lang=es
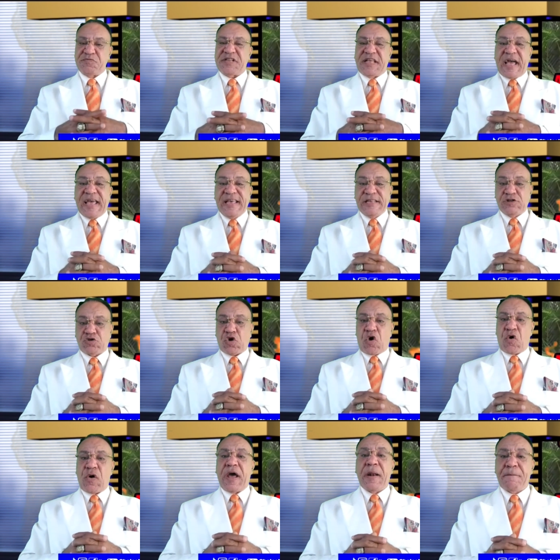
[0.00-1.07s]
¿Qué
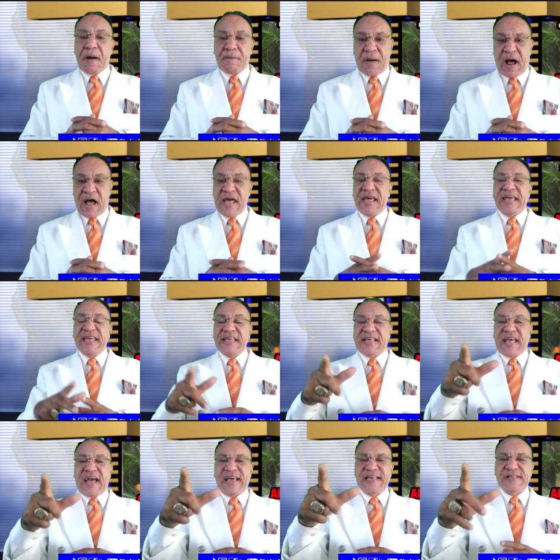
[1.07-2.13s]
hizo el papá? ¿Y
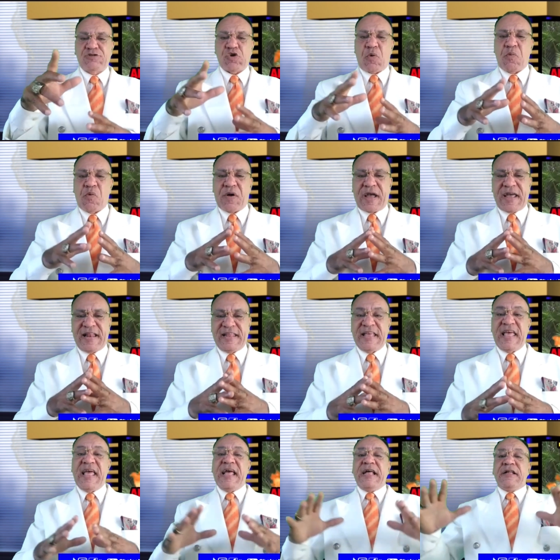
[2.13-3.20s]
qué hizo Bukele?
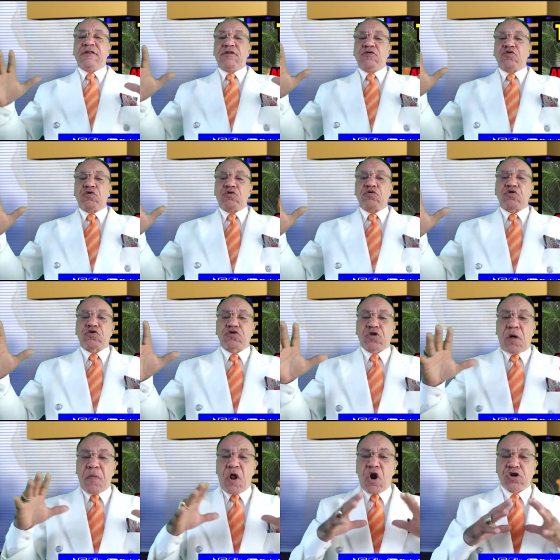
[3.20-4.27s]

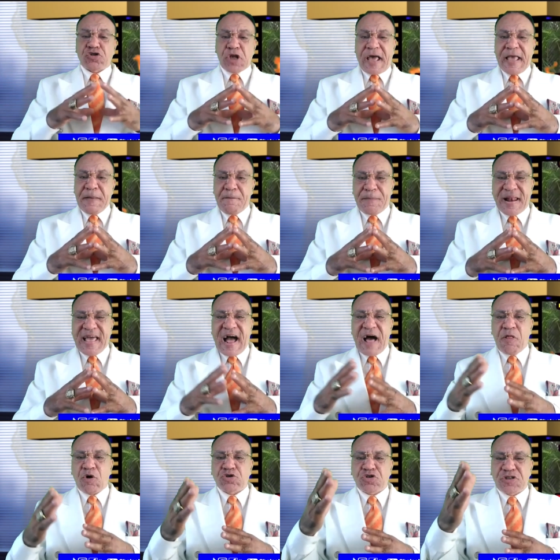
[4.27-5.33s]
Todos los
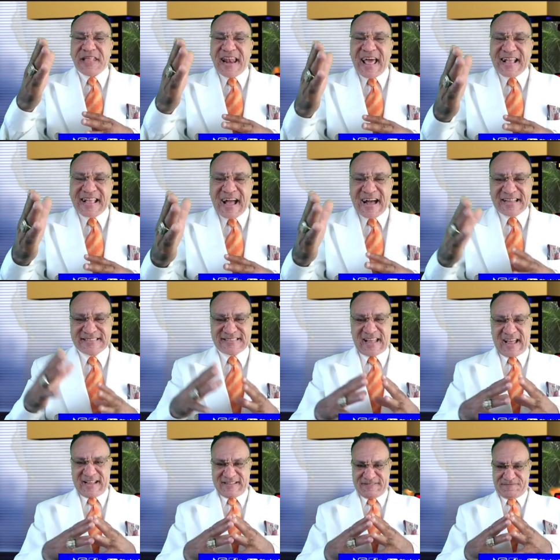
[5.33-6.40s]
empleados de la
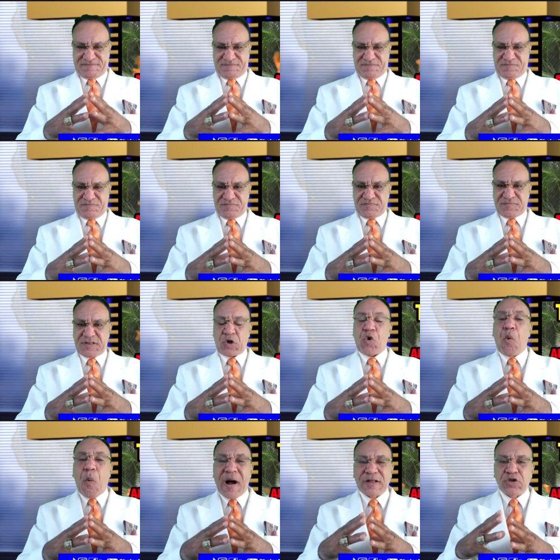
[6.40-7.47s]
casa,
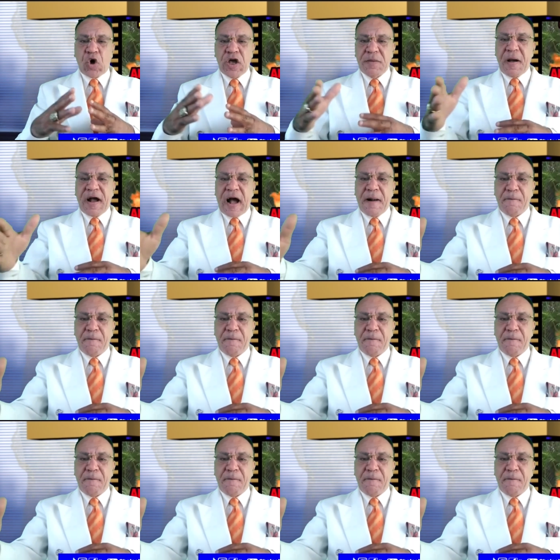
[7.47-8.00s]
cuando iban a